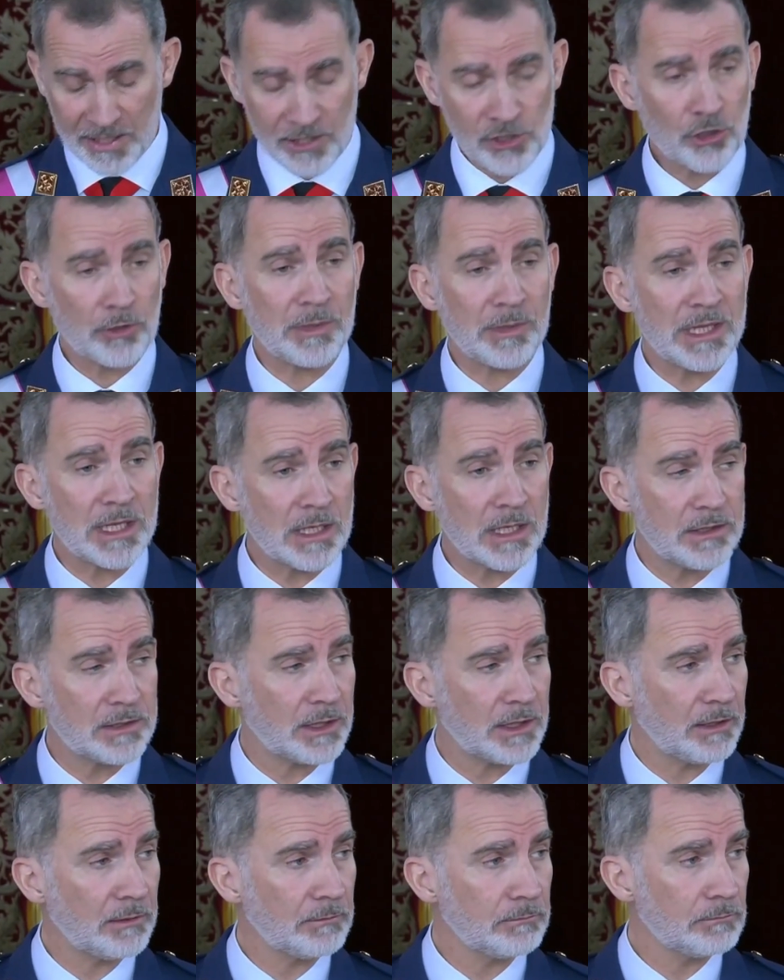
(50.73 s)
Ha hecho
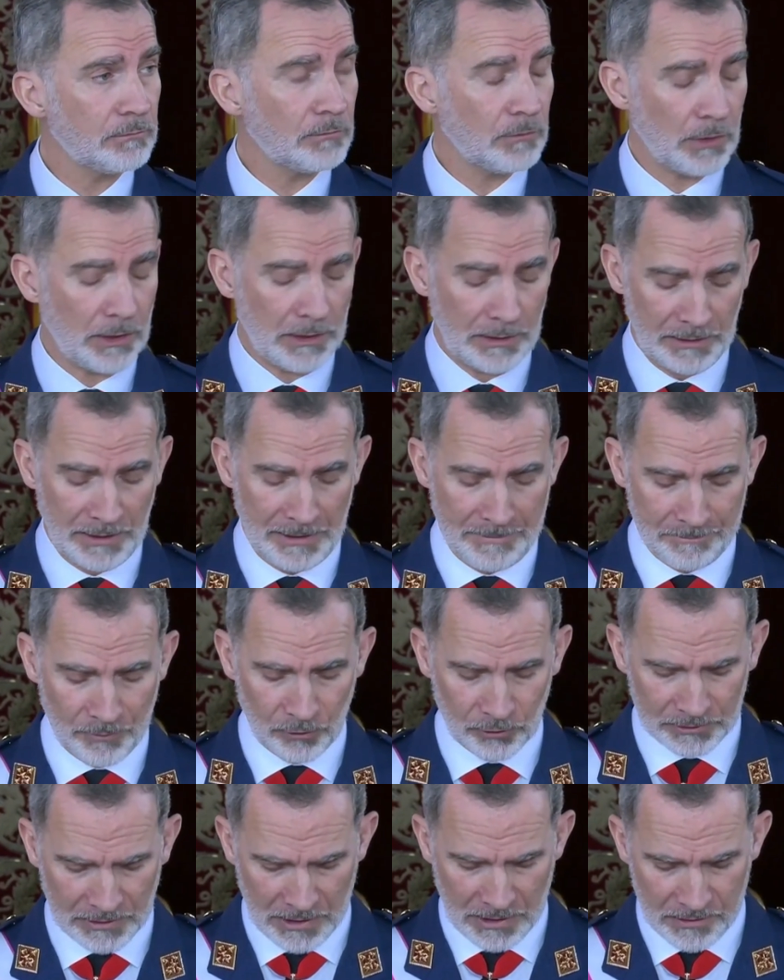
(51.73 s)
evidente la
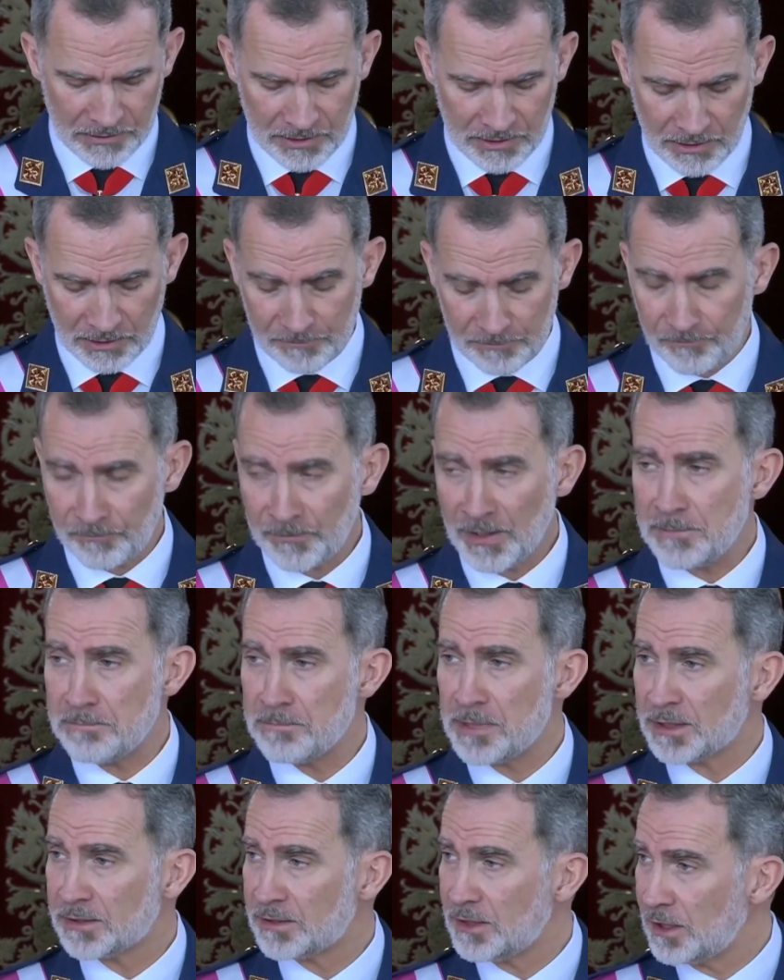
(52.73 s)
importancia de
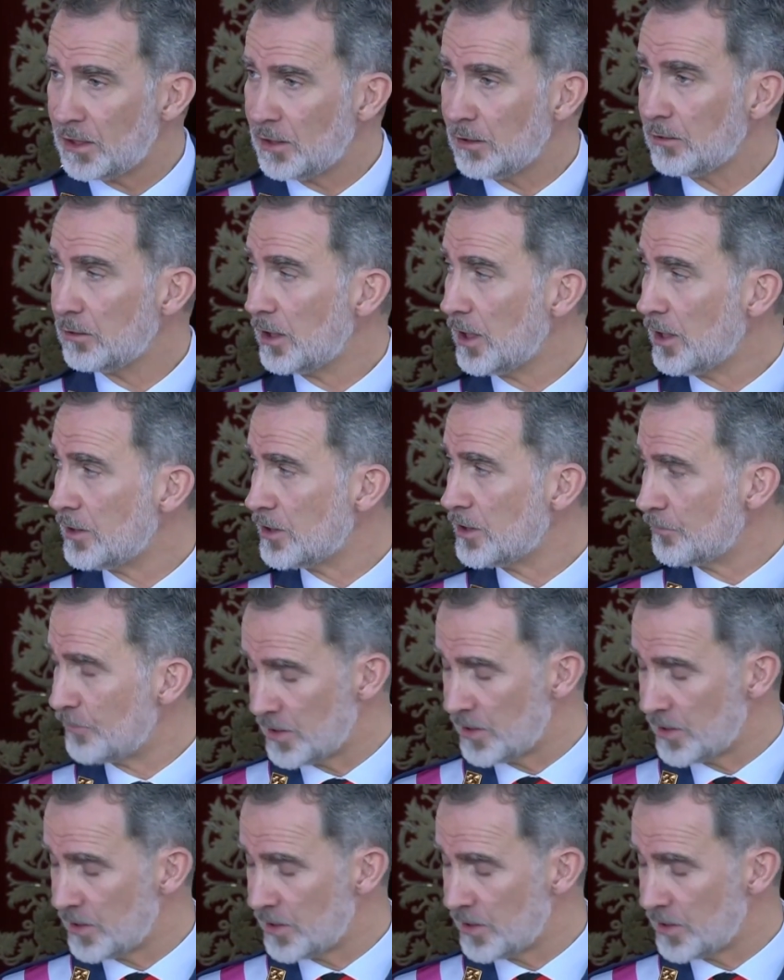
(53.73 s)
invertir en